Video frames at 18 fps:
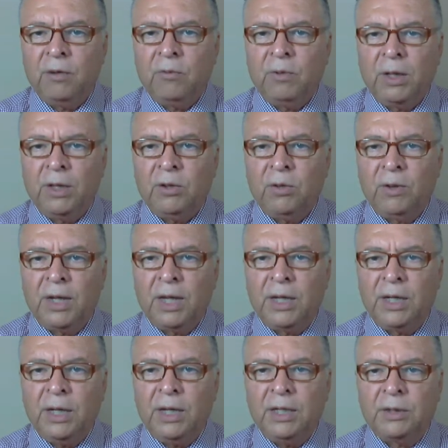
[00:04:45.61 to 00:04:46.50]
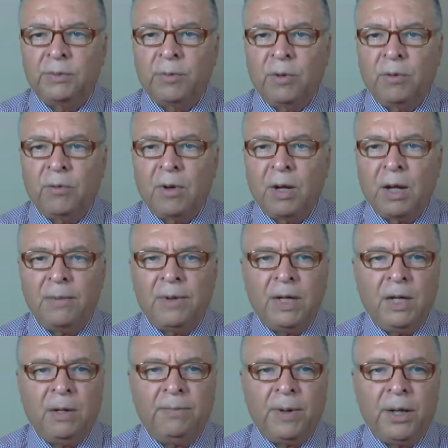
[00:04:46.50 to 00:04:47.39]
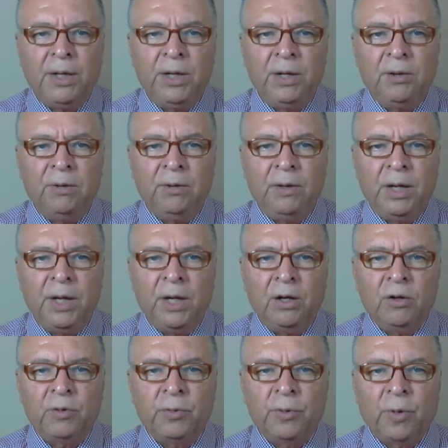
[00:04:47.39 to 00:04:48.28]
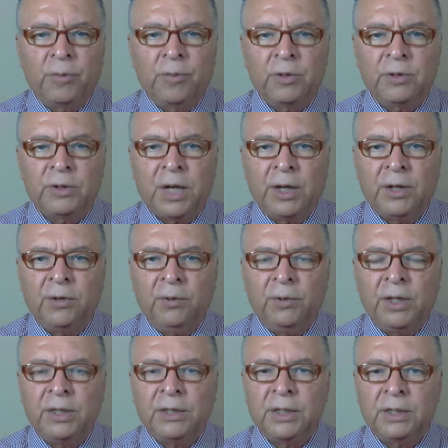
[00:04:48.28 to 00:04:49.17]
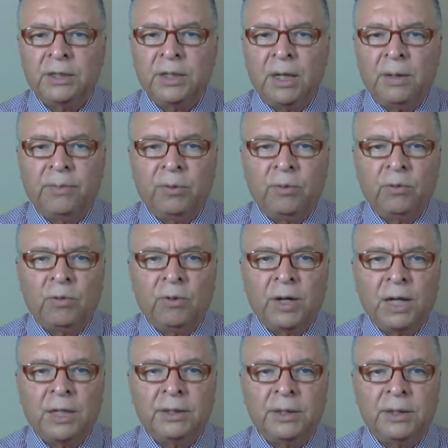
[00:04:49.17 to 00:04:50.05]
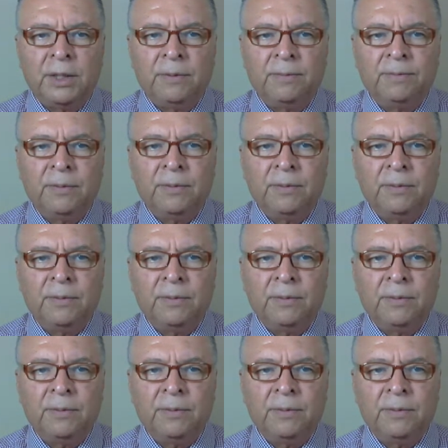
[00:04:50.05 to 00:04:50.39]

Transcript: cuando que quienes provocaban el pánico eran los propios agiotistas de la plutocracia.